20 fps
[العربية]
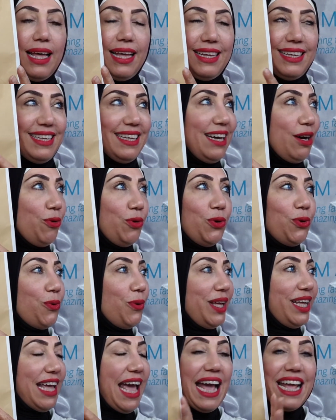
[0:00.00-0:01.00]
آه، اقول لكم
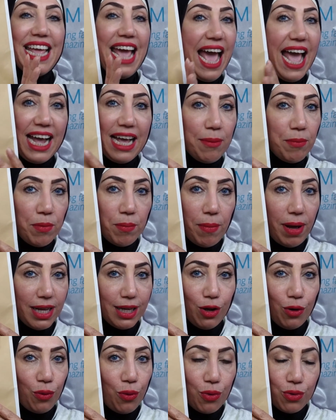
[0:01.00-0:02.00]
ايه اي حاجه من
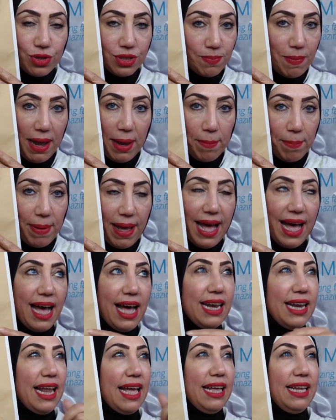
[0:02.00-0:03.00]
مايكل كورس
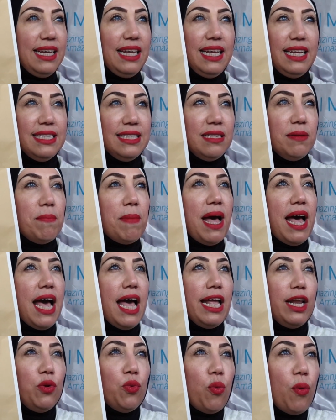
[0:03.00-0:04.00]
بحبها
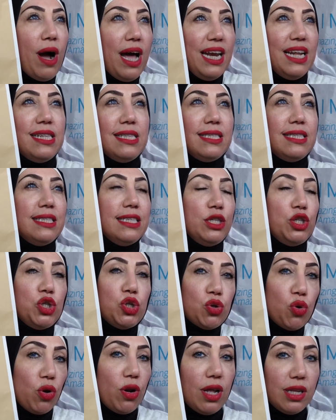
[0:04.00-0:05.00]
الحزمه الواليتس
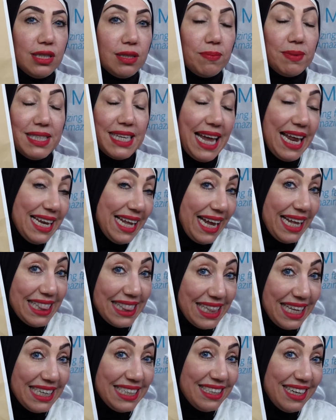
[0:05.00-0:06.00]
الشنط بس غاليه
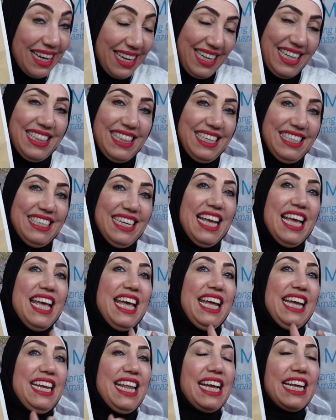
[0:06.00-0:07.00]
جدا جدا
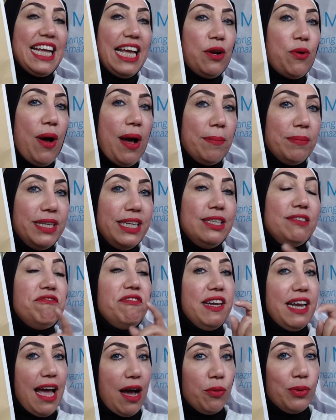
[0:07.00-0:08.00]
هناك كانوا عاملين
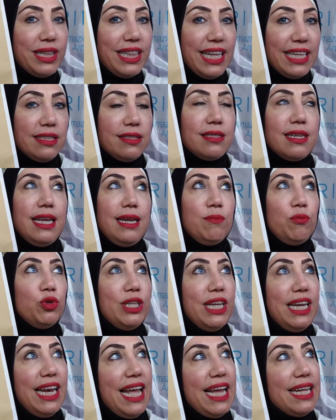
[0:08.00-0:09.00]
في الاوتلت
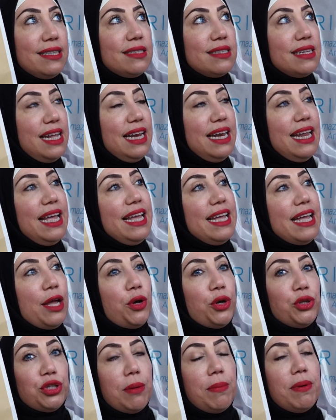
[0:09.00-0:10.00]
الموديلات اللي هي
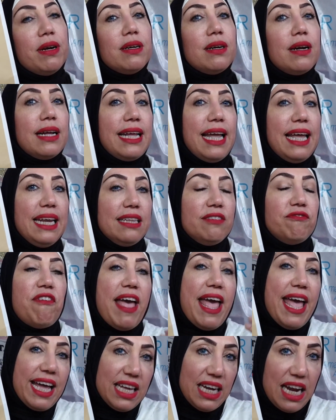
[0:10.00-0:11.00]
يعتبر كانت في
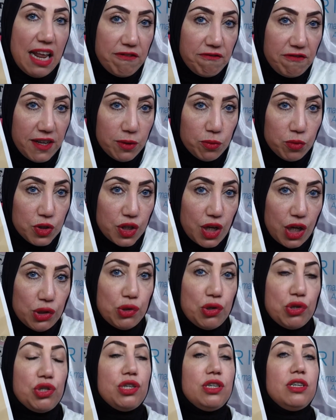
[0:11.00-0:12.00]
اخر
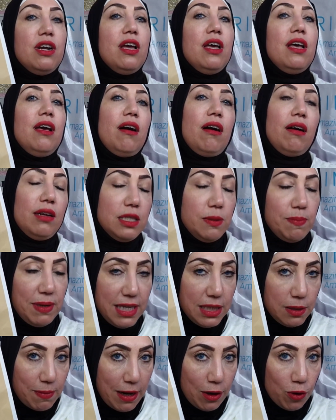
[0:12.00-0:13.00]
2019 خلاص
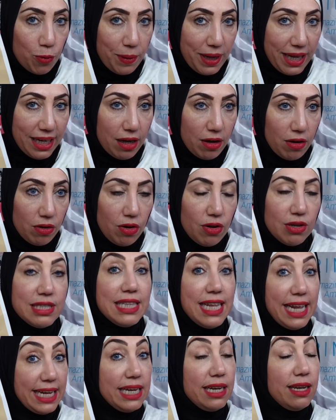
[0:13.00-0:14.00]
بالنسبه لهم كده
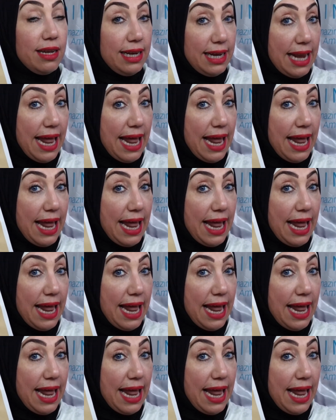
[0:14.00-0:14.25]
خلاص لكن